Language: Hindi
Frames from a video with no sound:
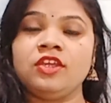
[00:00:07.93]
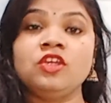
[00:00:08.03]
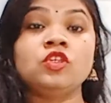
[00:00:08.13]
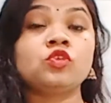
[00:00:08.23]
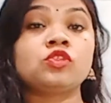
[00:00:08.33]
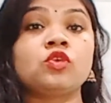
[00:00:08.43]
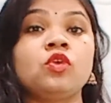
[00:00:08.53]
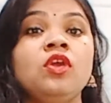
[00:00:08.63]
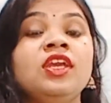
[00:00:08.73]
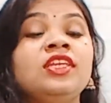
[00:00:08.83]
दोस्तों
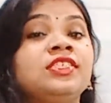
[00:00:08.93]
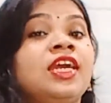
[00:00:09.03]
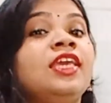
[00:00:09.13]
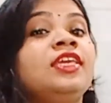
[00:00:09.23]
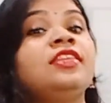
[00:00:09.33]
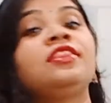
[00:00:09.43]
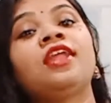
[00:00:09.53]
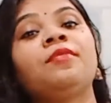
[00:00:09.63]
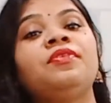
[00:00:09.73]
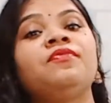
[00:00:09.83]
चाहे कितना
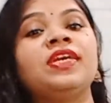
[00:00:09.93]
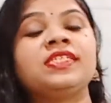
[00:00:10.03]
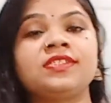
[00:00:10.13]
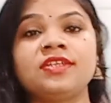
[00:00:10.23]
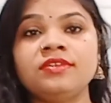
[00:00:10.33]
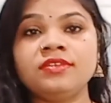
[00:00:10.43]
भी वेस्टर्न